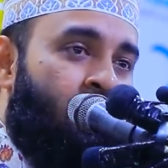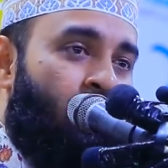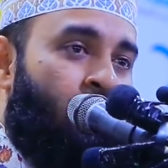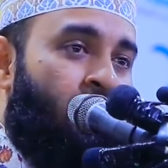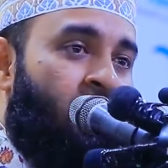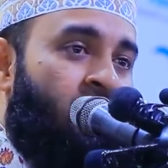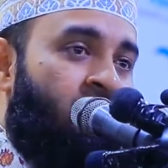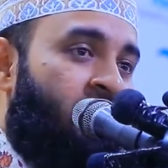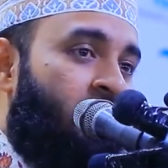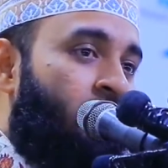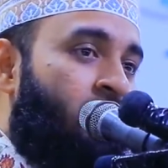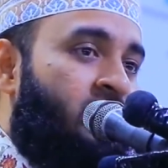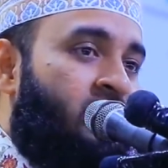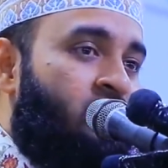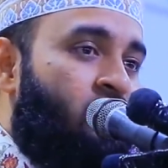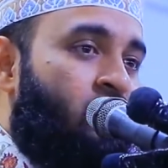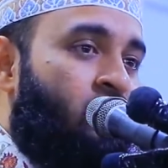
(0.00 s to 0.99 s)
ওমরে
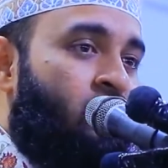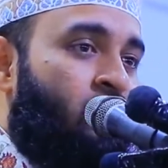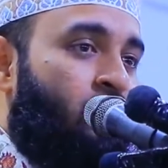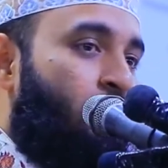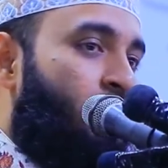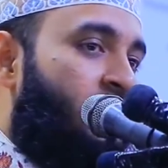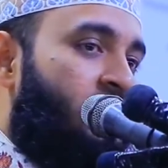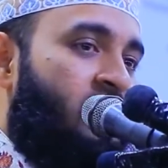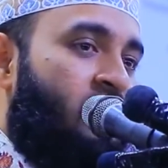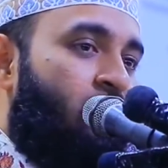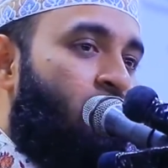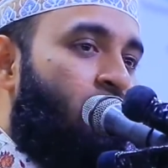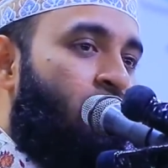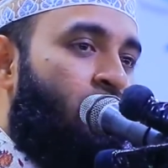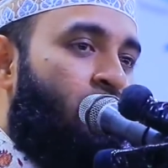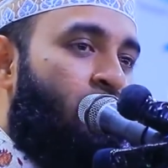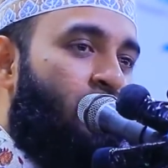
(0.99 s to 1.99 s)
ফারুকের জন্য দোয়াটা
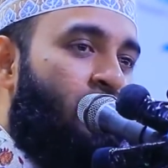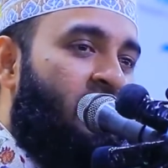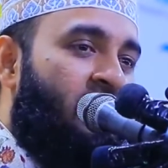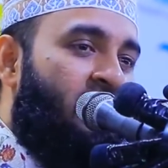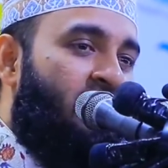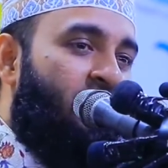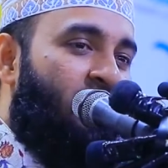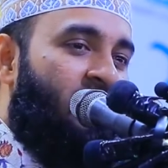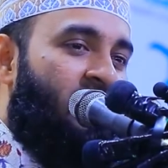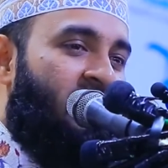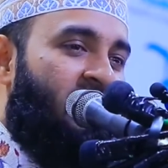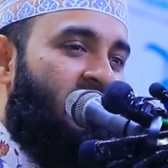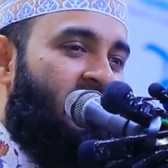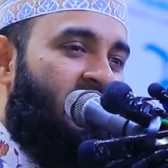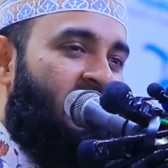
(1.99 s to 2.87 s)
কবুল করে নিল কে